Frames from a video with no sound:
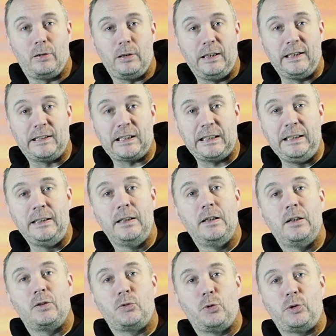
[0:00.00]
l'écrit
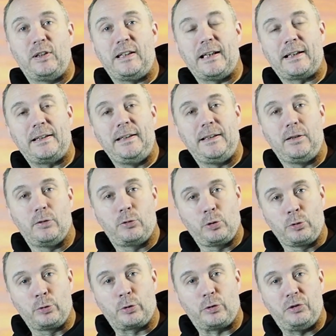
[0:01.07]
de cet article sur
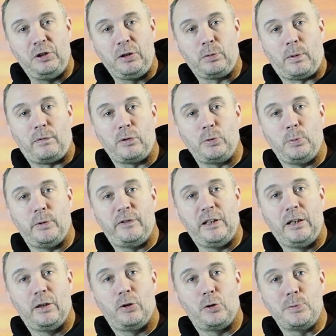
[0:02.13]
notre site
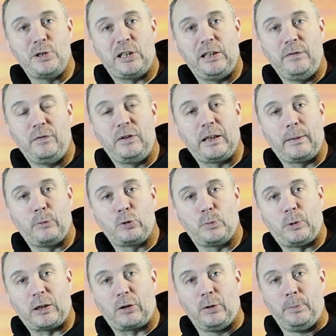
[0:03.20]

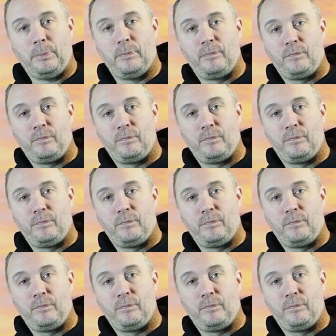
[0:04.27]
www.objectif-moto.com.